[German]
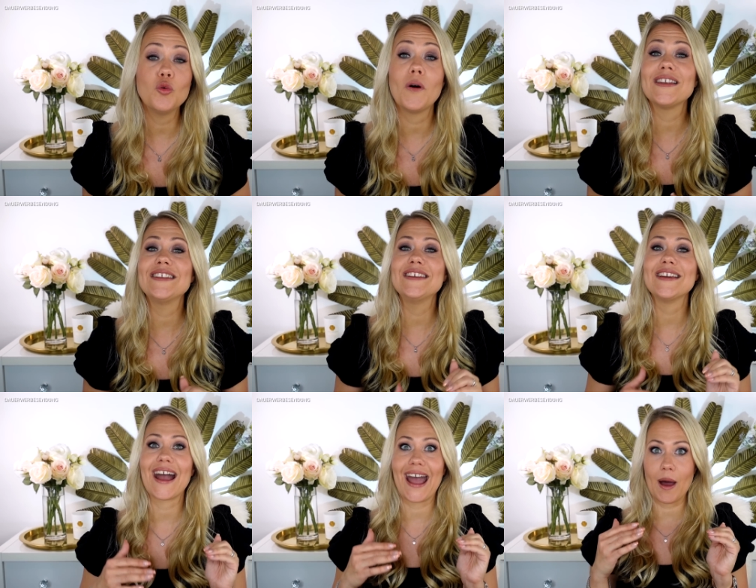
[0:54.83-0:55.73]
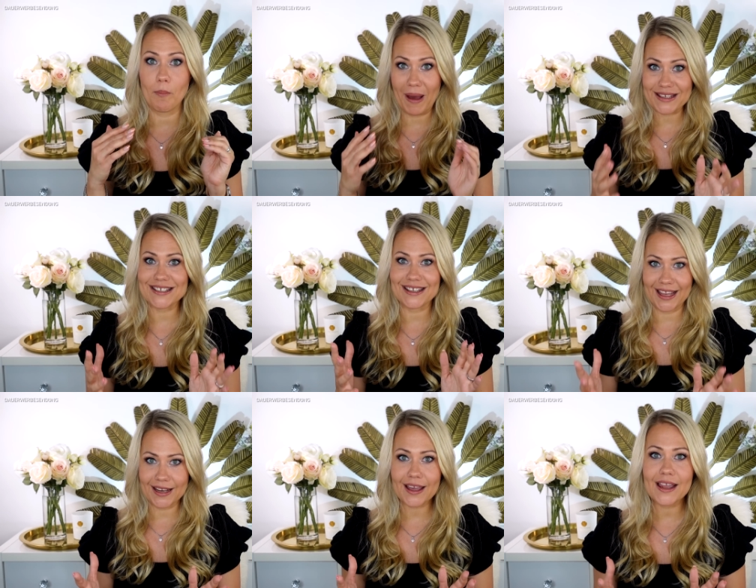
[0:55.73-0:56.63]
über die Rabatte
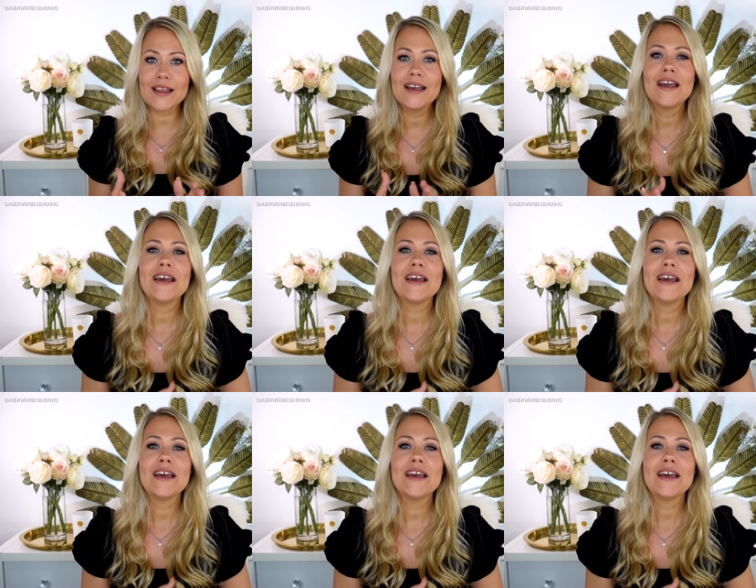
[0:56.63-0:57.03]
generell.